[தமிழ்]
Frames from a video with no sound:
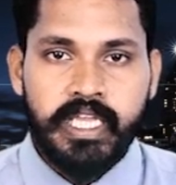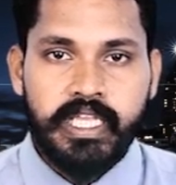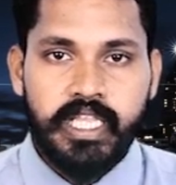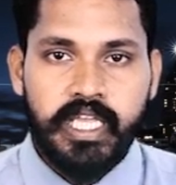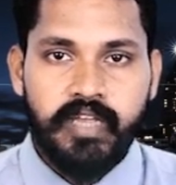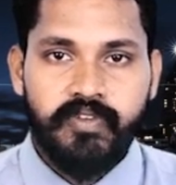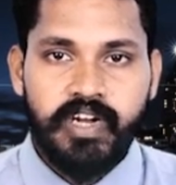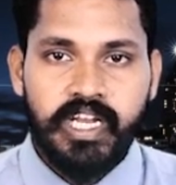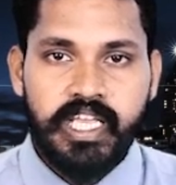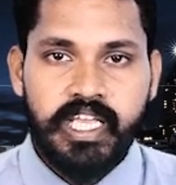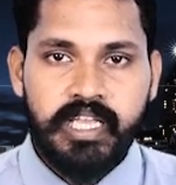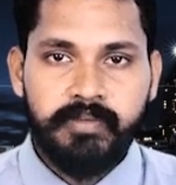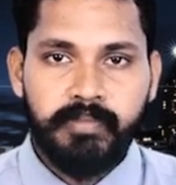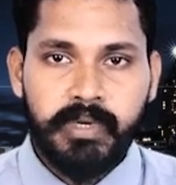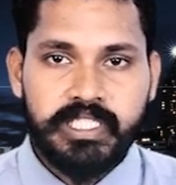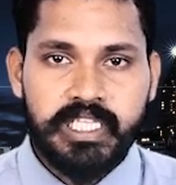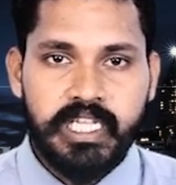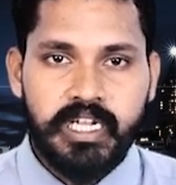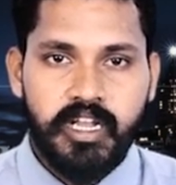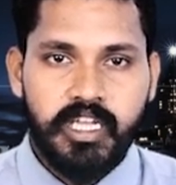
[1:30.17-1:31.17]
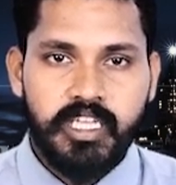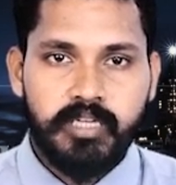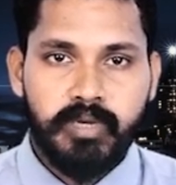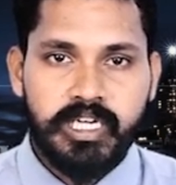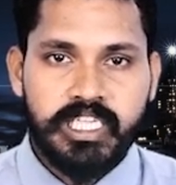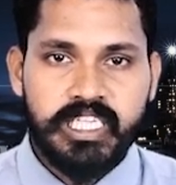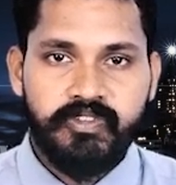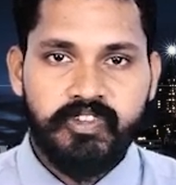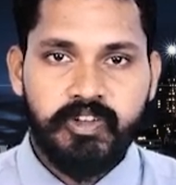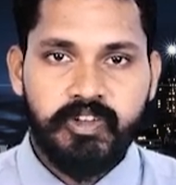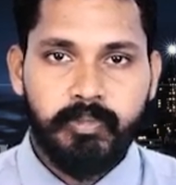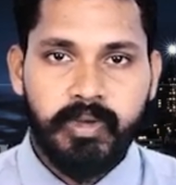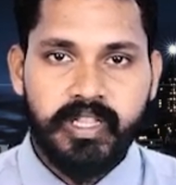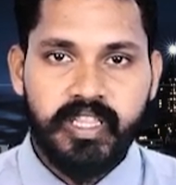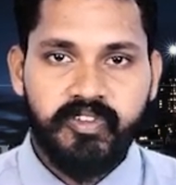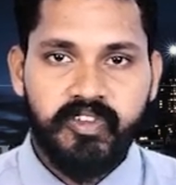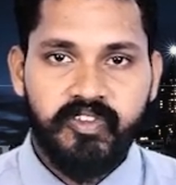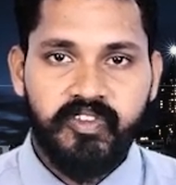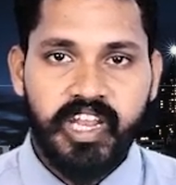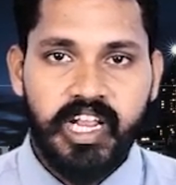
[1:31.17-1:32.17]
இதேவேளை பசில் ராஜபக்ஷவின்
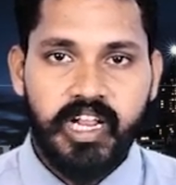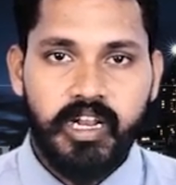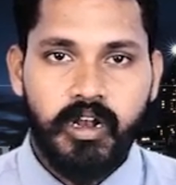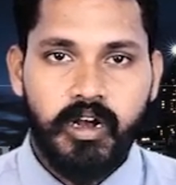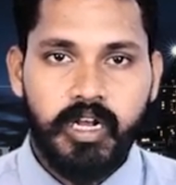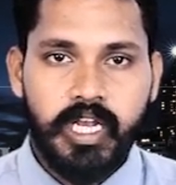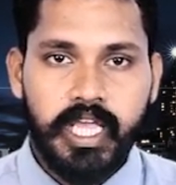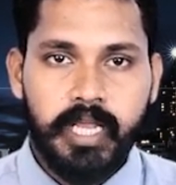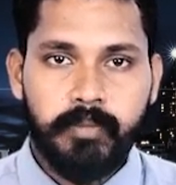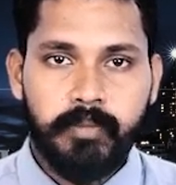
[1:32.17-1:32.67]
பதவி விலகலால்